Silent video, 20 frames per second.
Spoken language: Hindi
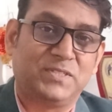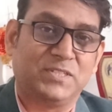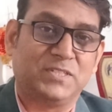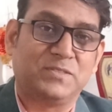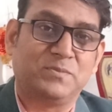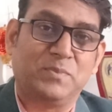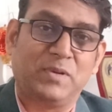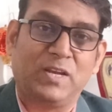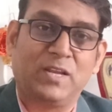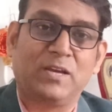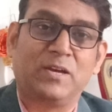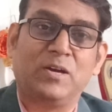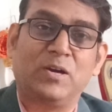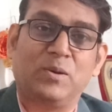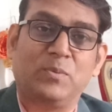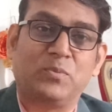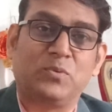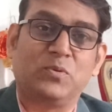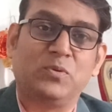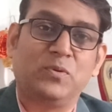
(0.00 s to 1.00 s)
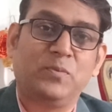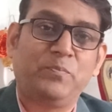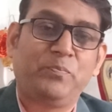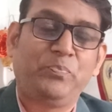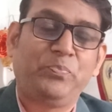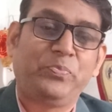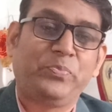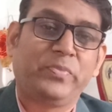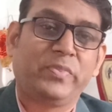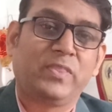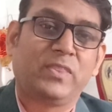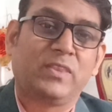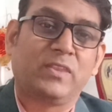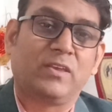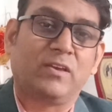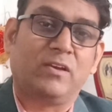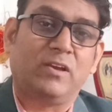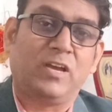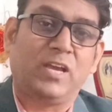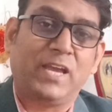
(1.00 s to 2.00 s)
चीज़ मिलेगा आपको
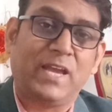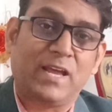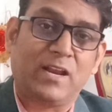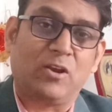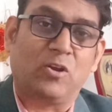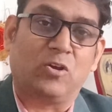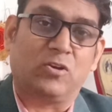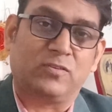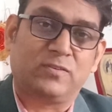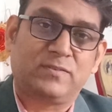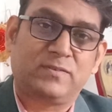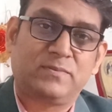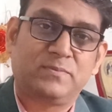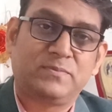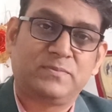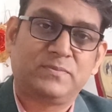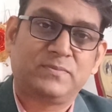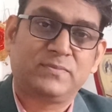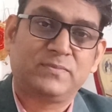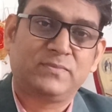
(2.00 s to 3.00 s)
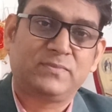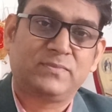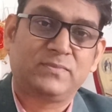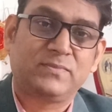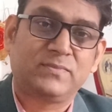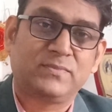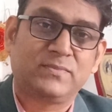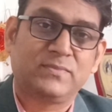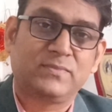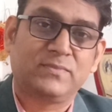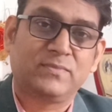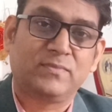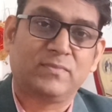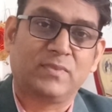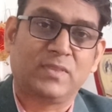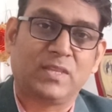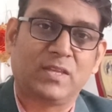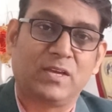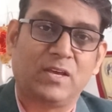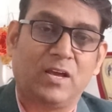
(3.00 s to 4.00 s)
हेयर लॉस
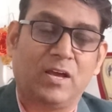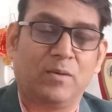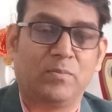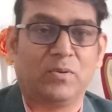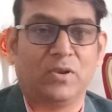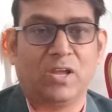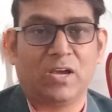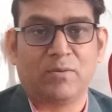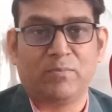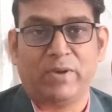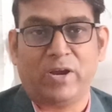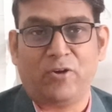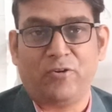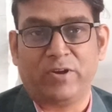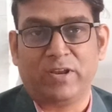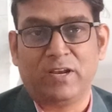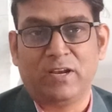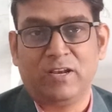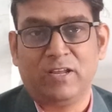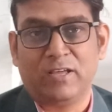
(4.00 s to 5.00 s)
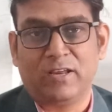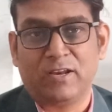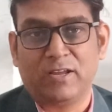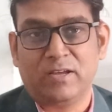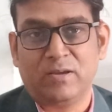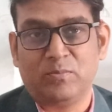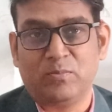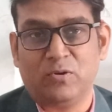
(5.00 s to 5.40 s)
आप लाख बायोटिन ले रहे